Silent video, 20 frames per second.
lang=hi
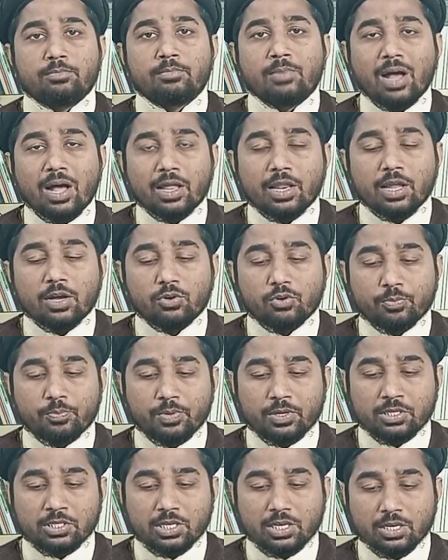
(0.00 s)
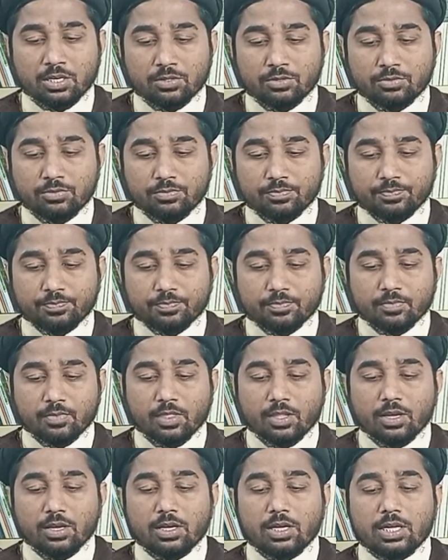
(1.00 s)
माना को पेश कर दूँ
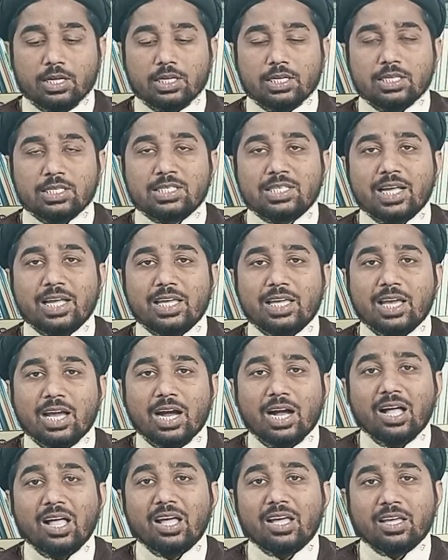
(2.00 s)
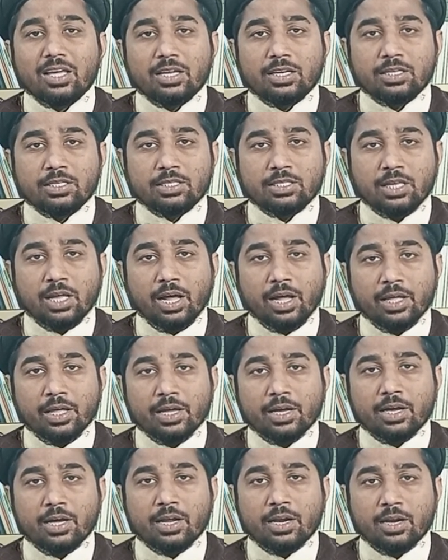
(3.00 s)
ज़या यानी
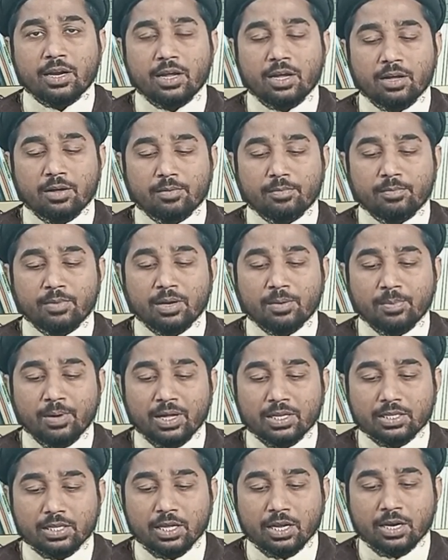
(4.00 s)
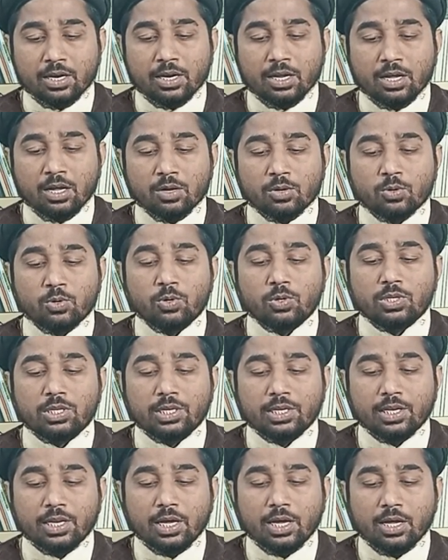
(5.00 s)
ज़ाय करना बर्बाद करना खो
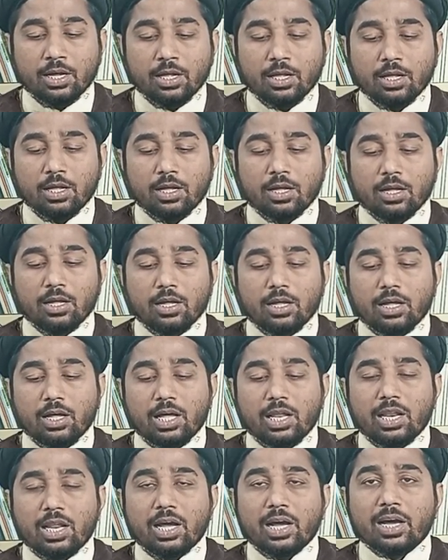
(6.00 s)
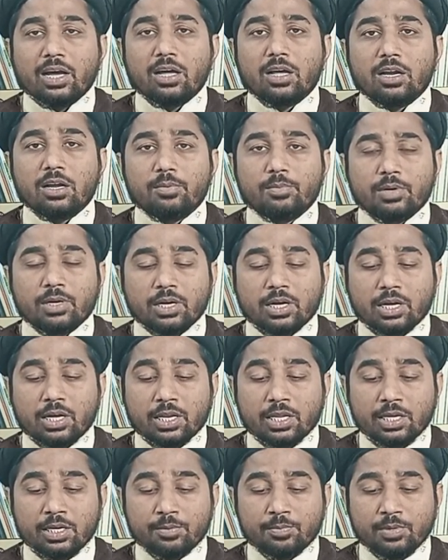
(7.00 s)
देना अलअरब
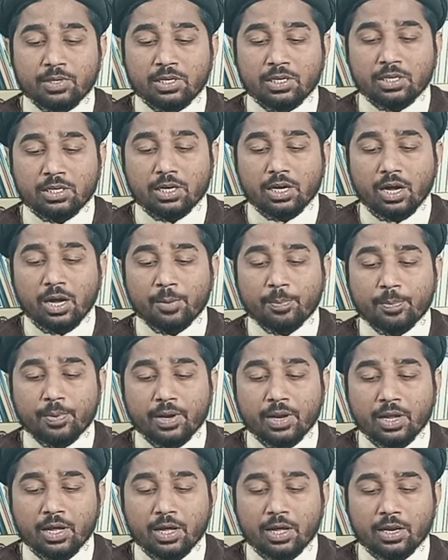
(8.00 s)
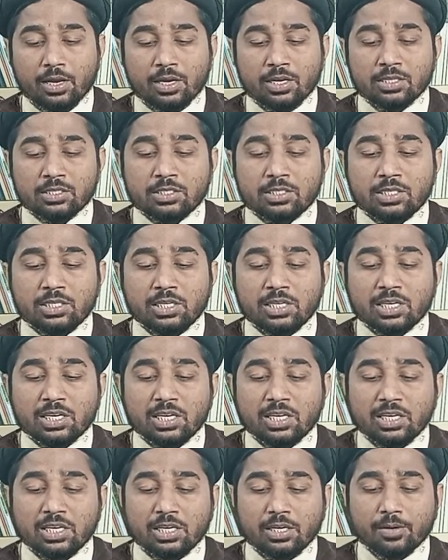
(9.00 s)
करीबी अपना
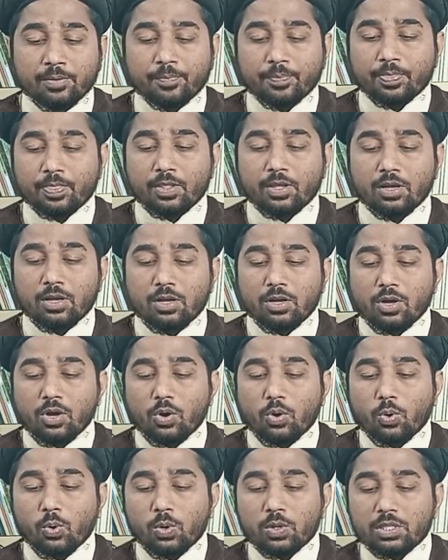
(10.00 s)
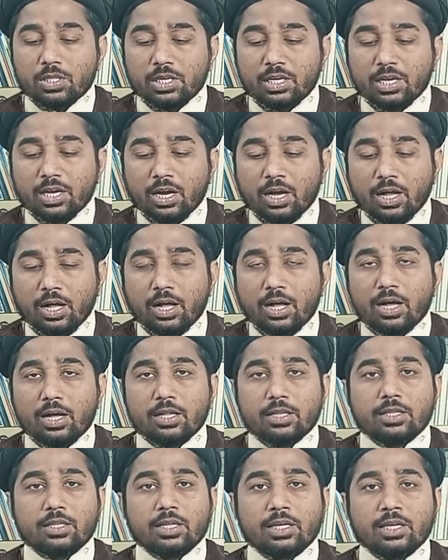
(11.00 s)
नज़दीकी ओतीहा
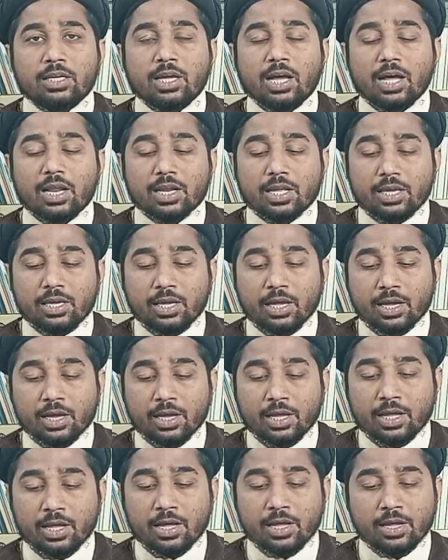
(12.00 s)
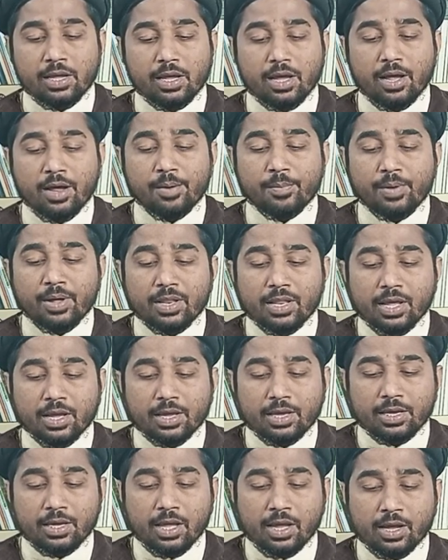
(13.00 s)
तैयार किया गया है आमादा
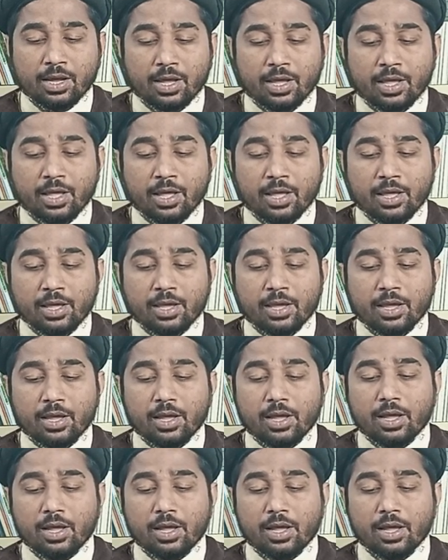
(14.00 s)
किया गया है